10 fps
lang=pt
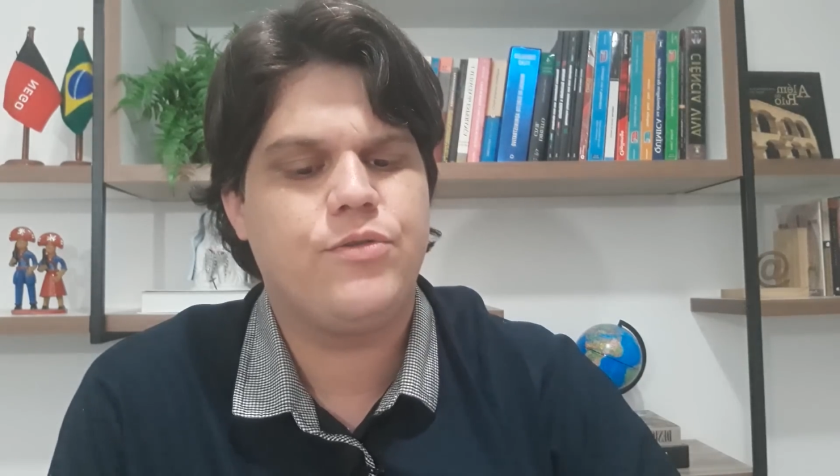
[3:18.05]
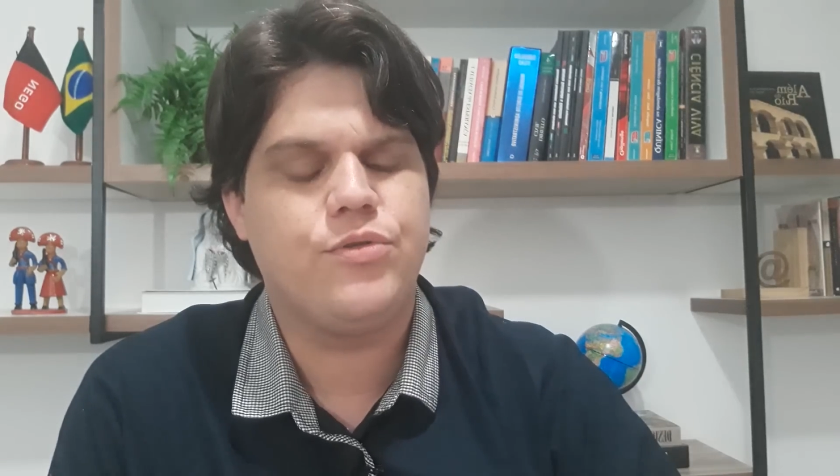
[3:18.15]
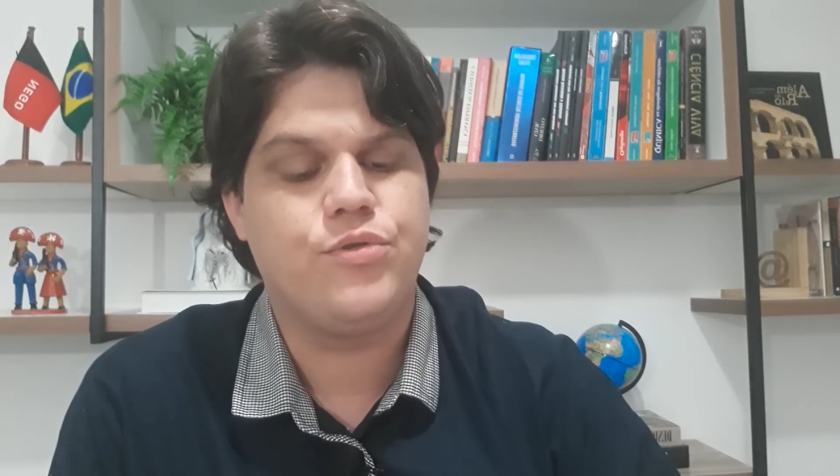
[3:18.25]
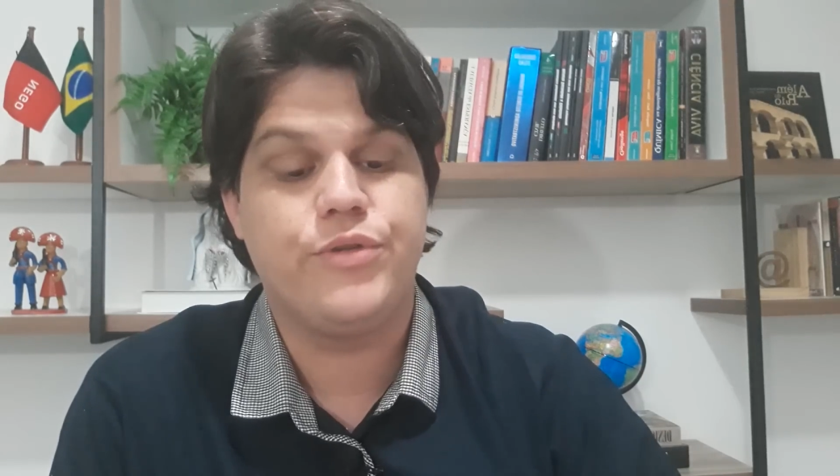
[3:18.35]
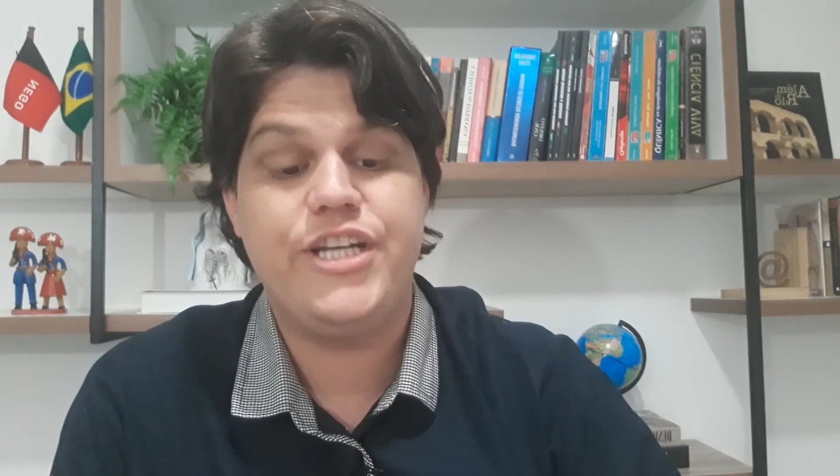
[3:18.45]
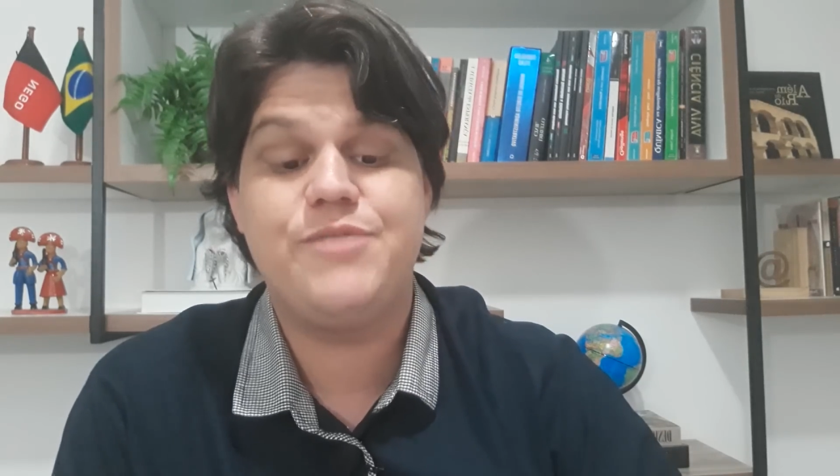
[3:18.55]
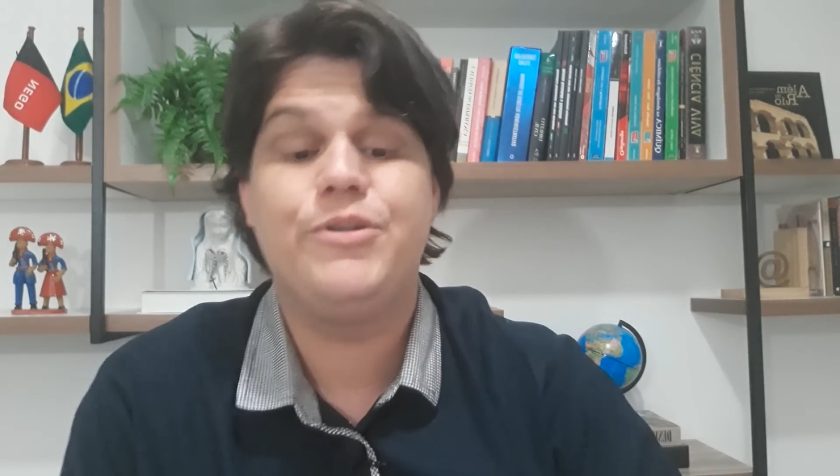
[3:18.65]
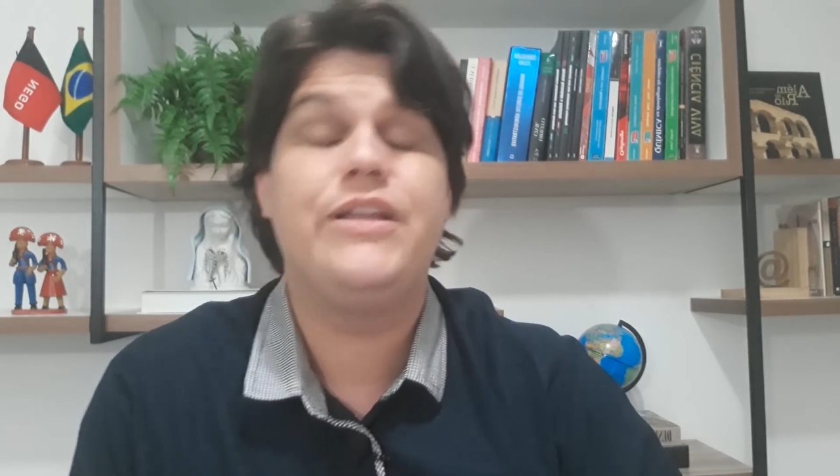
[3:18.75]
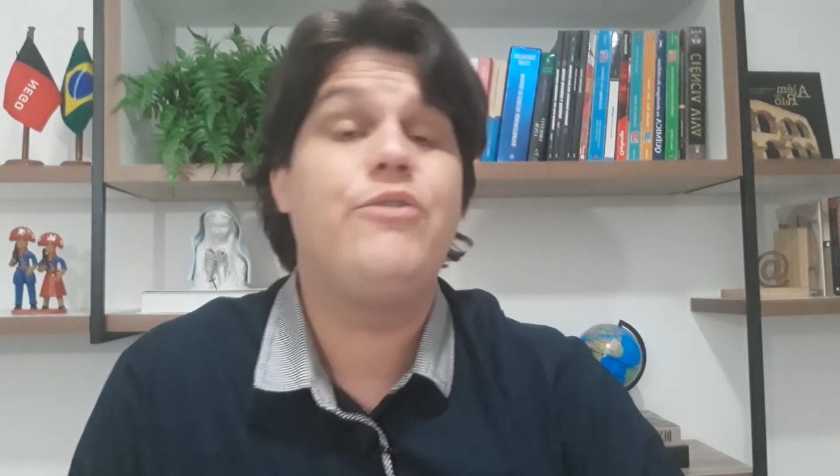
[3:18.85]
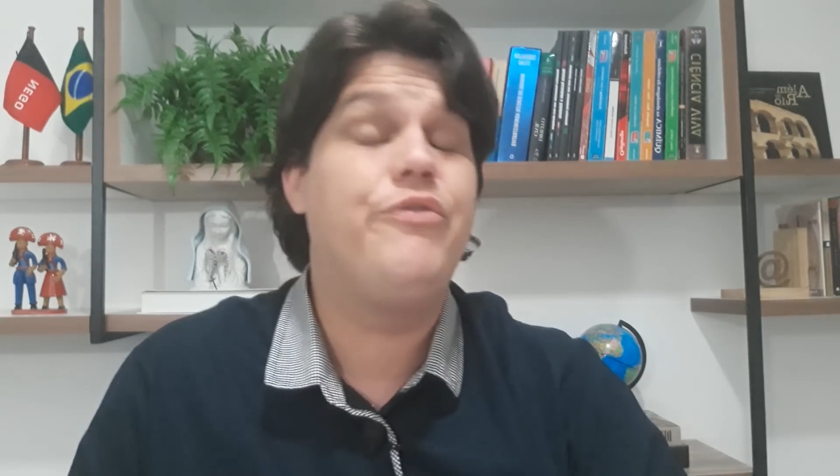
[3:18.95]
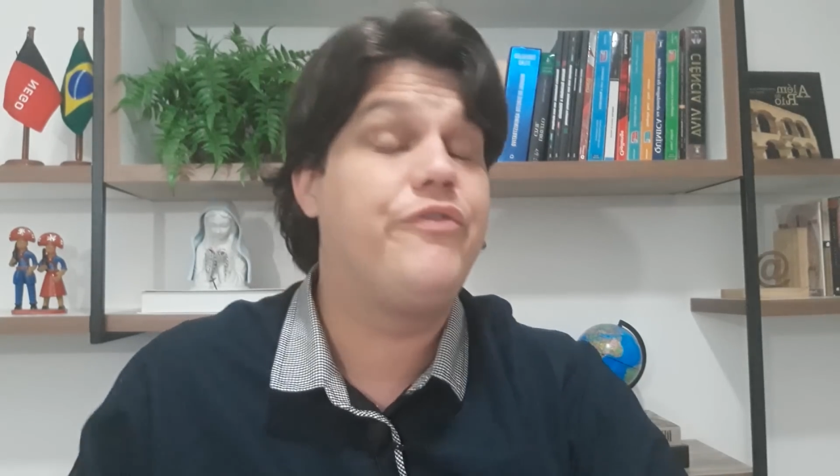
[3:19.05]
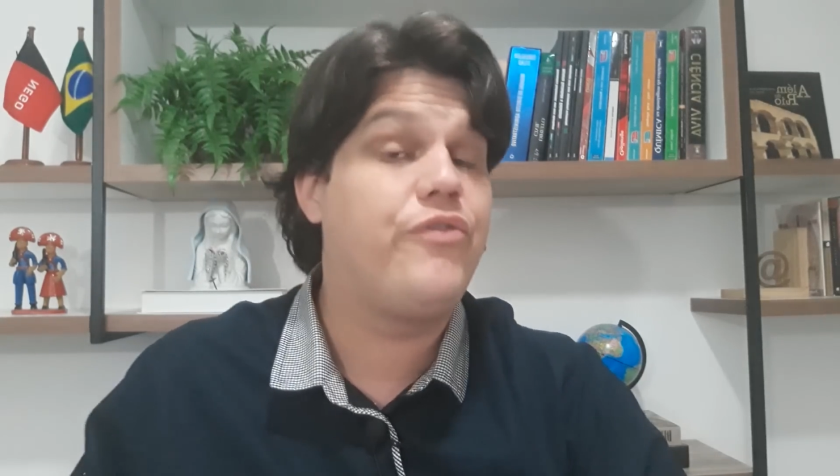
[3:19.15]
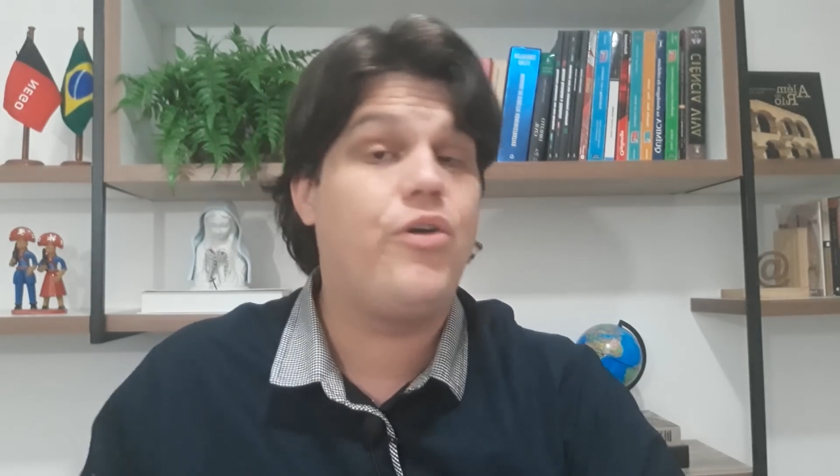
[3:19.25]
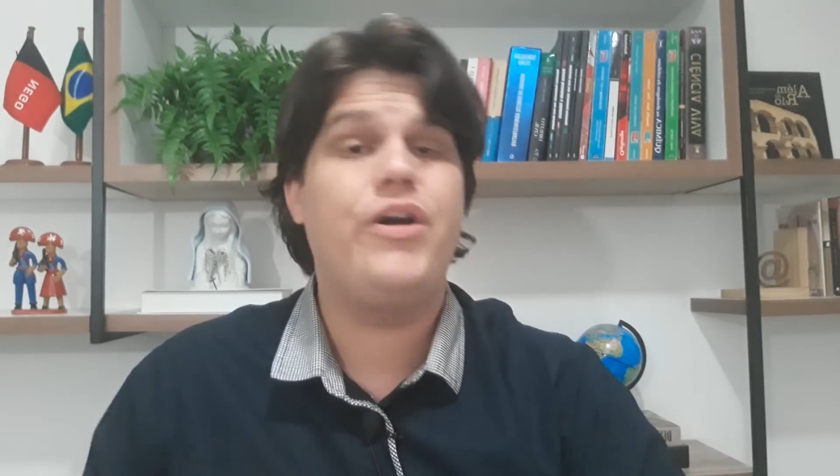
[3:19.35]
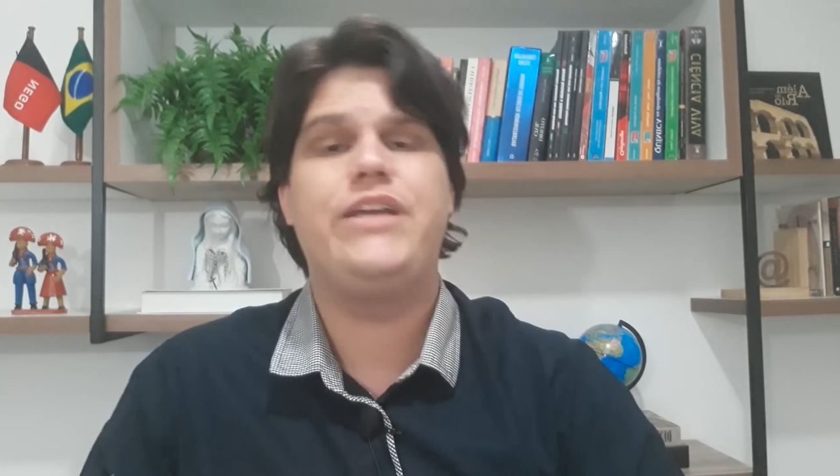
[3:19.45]
do Turismo não
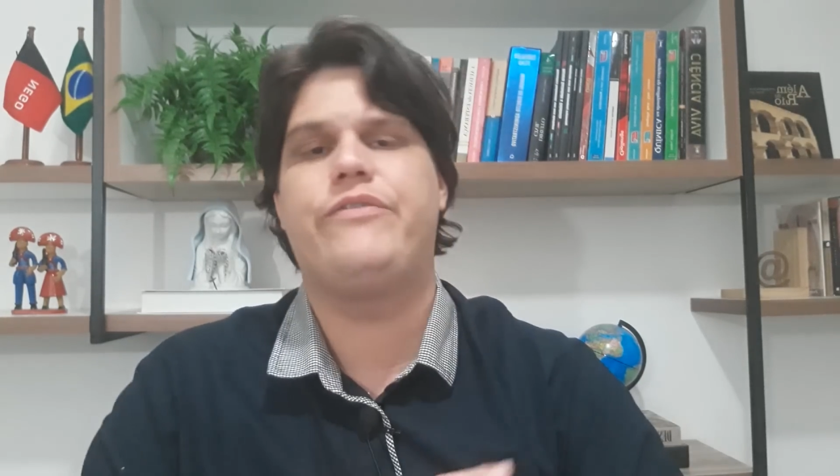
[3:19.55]
foi